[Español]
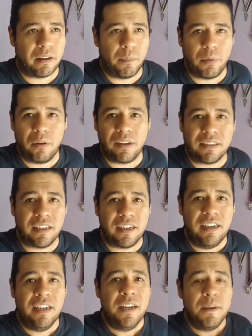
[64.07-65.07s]
a ver qué puedo
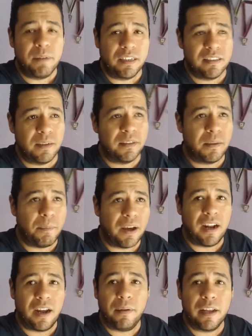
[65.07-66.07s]
hacer precisamente
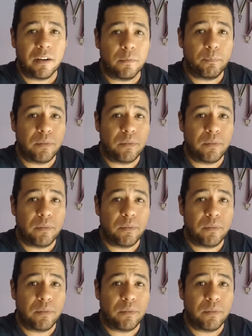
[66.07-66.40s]
para ver,